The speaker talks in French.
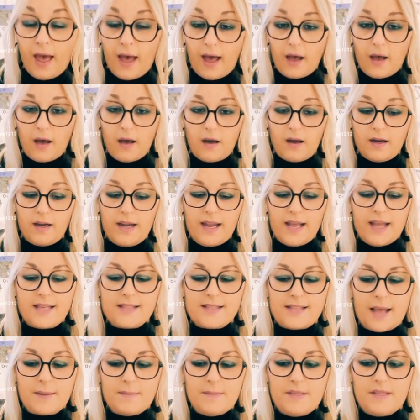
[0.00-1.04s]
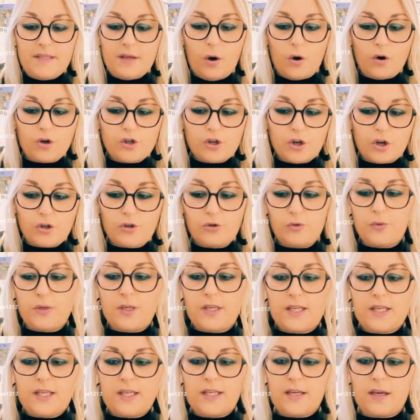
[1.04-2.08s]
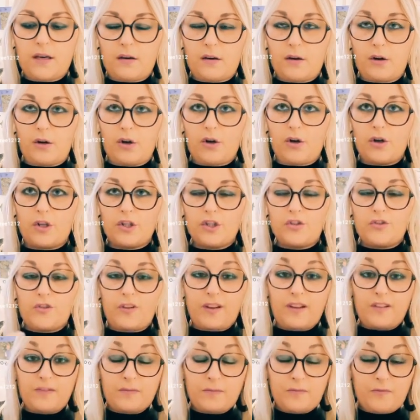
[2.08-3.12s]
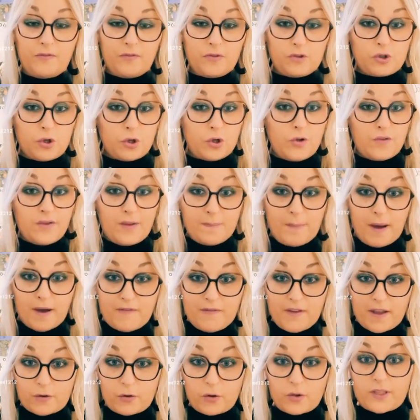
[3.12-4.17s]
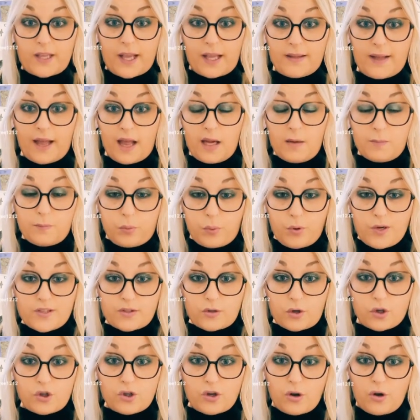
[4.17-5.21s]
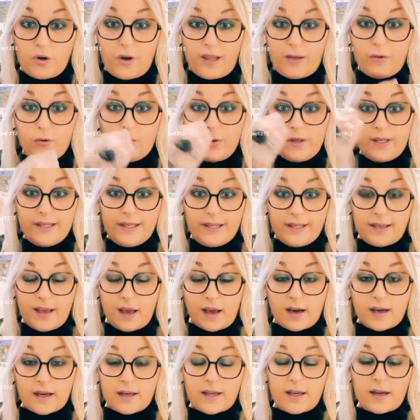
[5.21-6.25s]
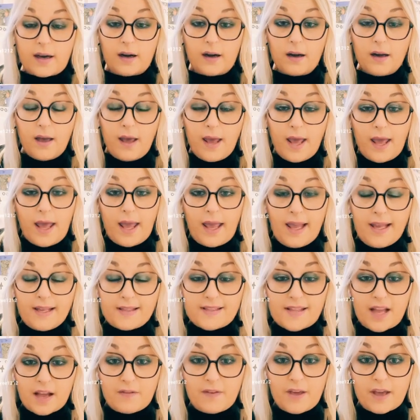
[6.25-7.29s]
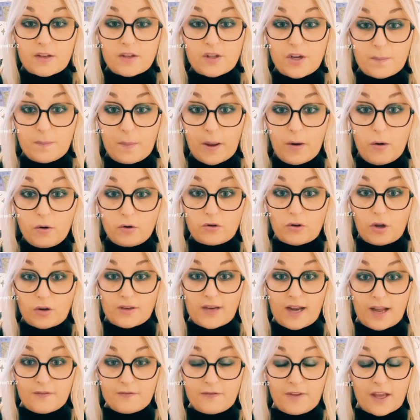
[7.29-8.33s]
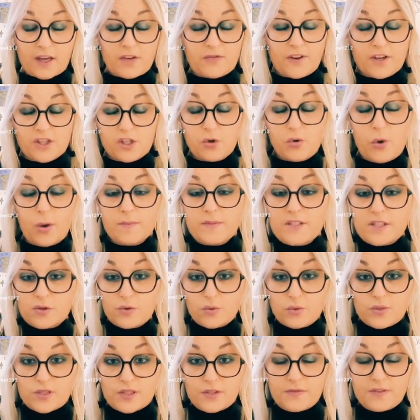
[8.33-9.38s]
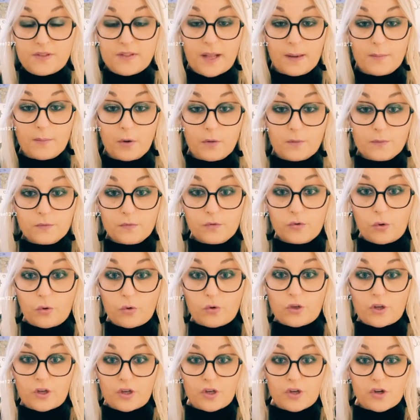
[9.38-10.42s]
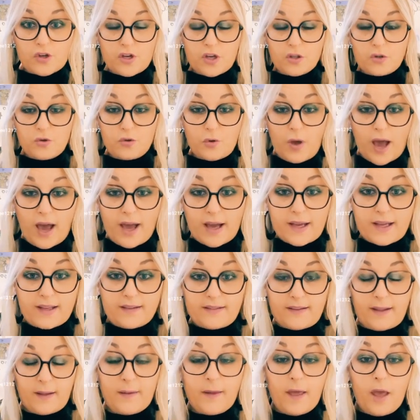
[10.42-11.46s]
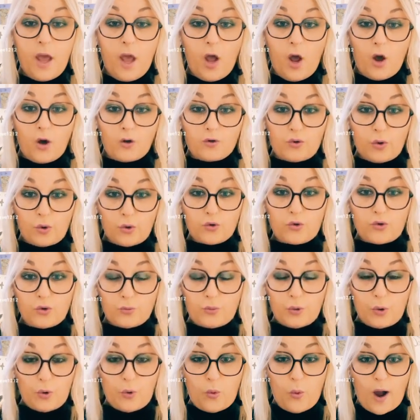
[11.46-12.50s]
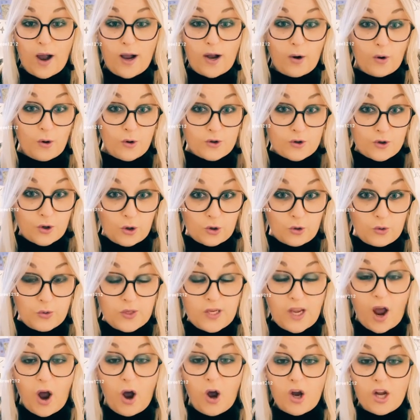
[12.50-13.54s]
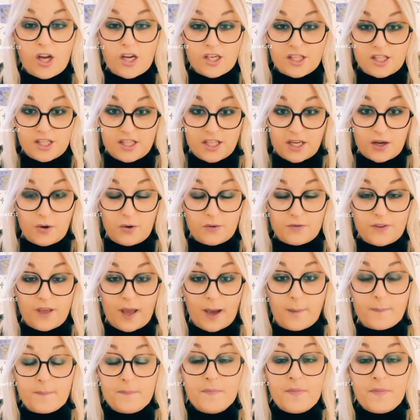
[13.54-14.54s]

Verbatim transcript: euh, les amis, aujourd'hui, euh, je, je ne vais pas faire de canal puisque je l'ai eu hier et il s'avère que j'ai pas eu le temps de la faire. Enfin, j'ai eu un petit souci finalement, donc euh, j'ai dû arrêter. Donc c'est pourquoi aujourd'hui j'y reviens.